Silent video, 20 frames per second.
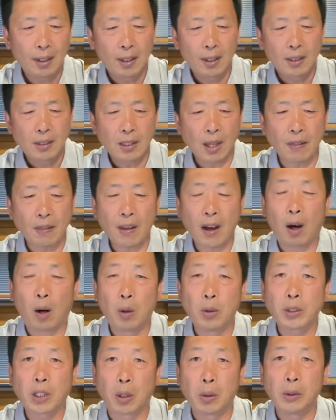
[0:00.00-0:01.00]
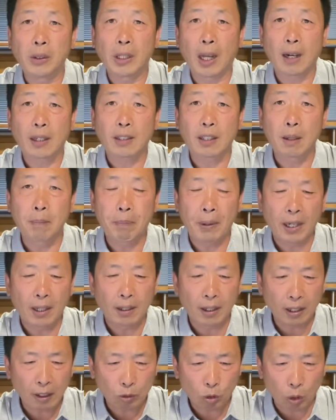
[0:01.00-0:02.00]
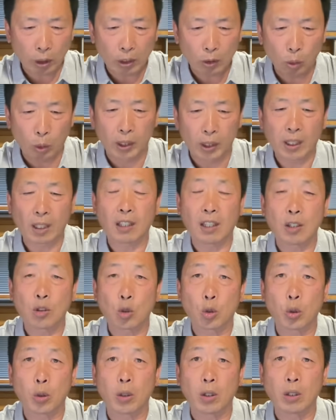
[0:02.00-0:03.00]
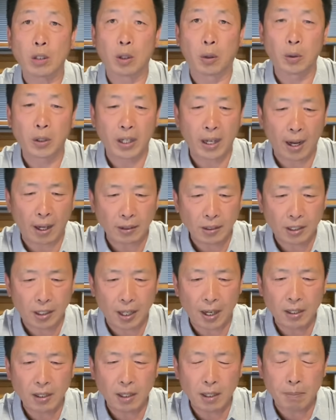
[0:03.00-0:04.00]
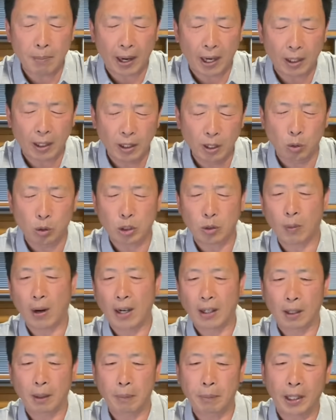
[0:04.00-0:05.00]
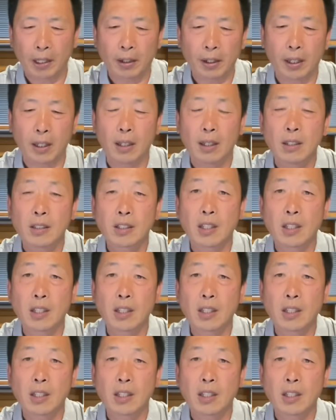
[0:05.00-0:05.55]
现在欧洲呢是病例最多的地区，有两千一百六十万个病例。